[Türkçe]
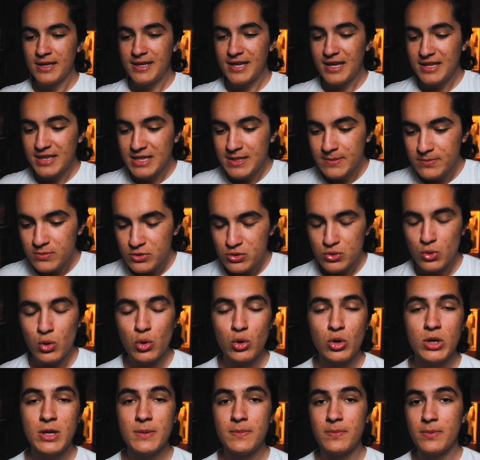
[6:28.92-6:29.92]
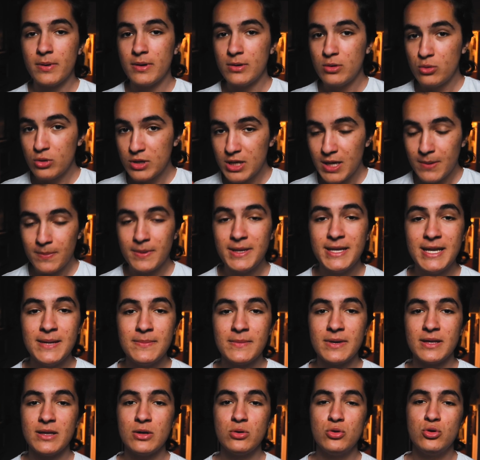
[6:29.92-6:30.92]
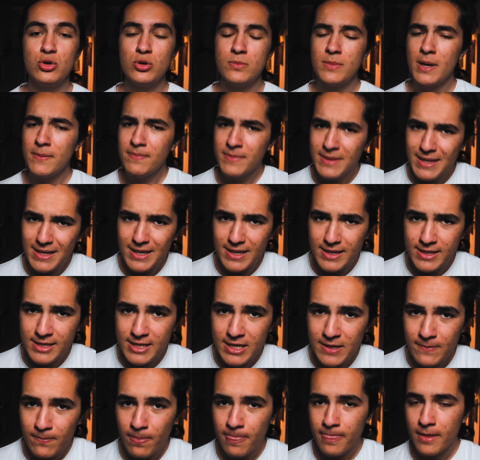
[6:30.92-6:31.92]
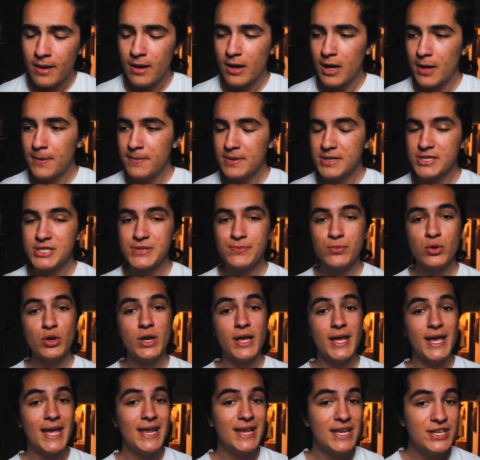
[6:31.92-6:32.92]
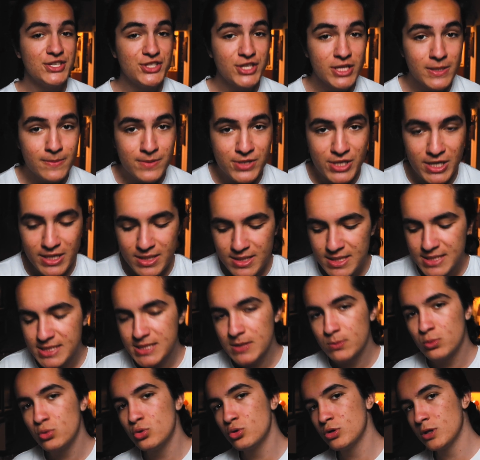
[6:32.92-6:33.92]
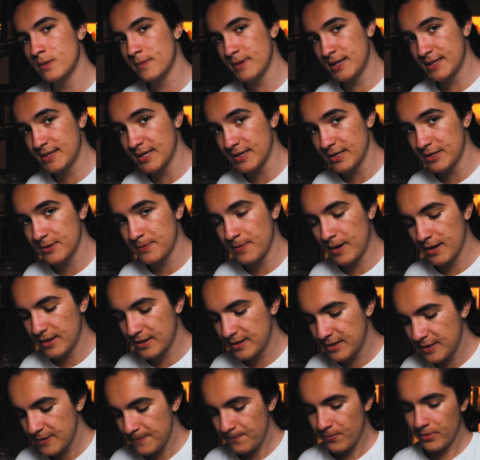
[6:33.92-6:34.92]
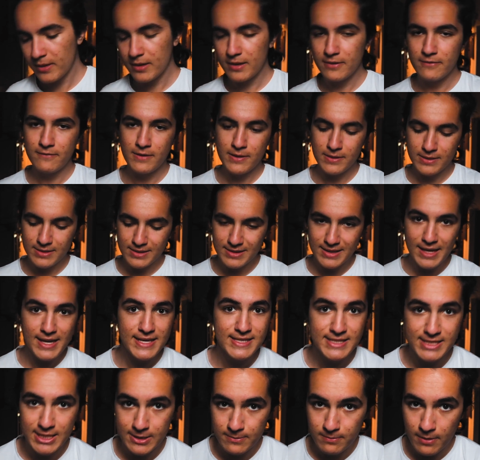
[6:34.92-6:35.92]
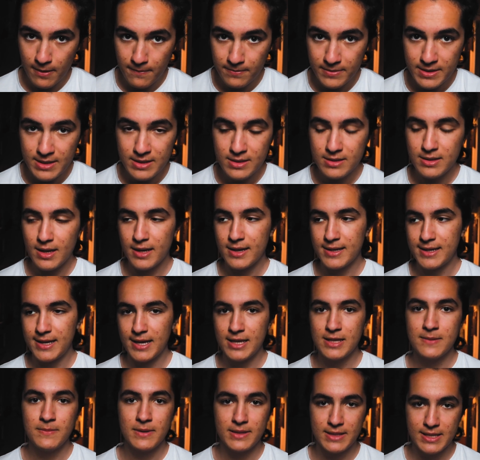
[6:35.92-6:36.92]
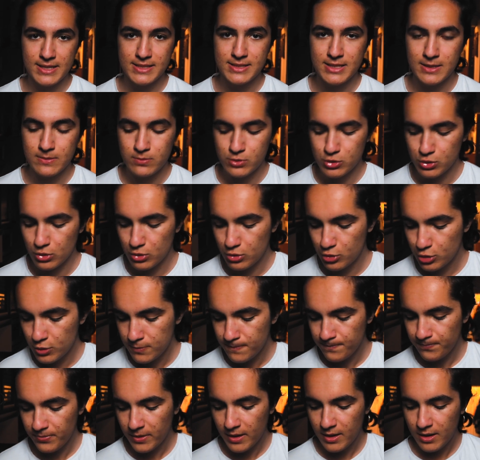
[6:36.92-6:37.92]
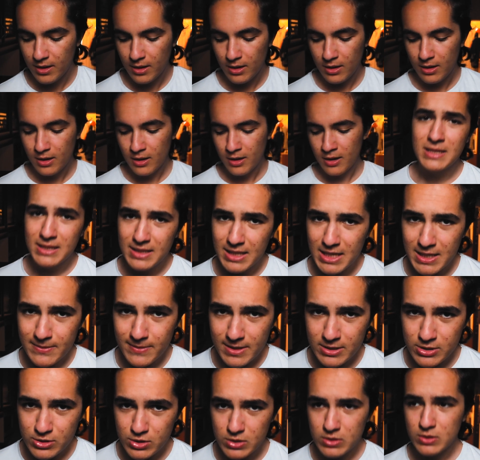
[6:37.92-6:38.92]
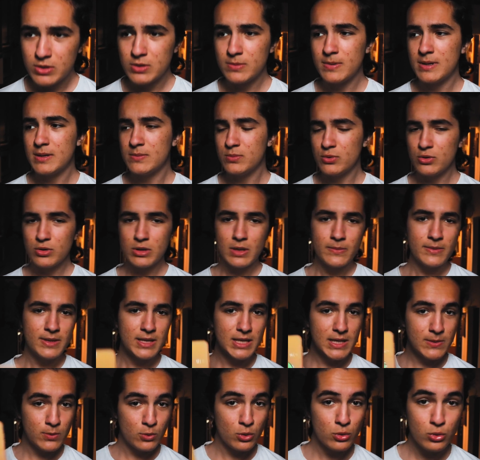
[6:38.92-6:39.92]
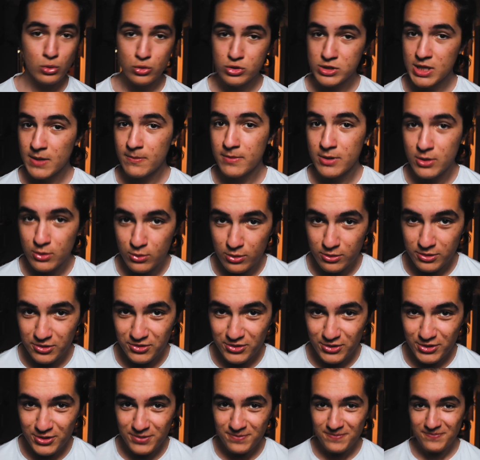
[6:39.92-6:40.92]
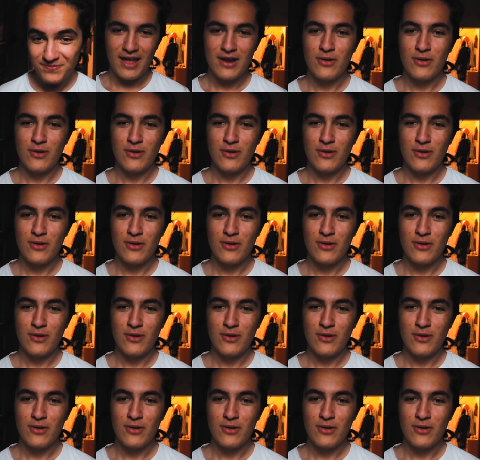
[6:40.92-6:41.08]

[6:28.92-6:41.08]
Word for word: kendimi zorlayıp yürüyebildiğim kadar yürümem değildi. Amacım böyle eğlenceli bir şekilde size bu uygulamayı tanıtmaktı ve test etmemdi. Yani kendim de test etmiş oluyorum. Tam test etmek denemez çünkü ben bu uygulamayı 2019'dan beri kullanıyorum.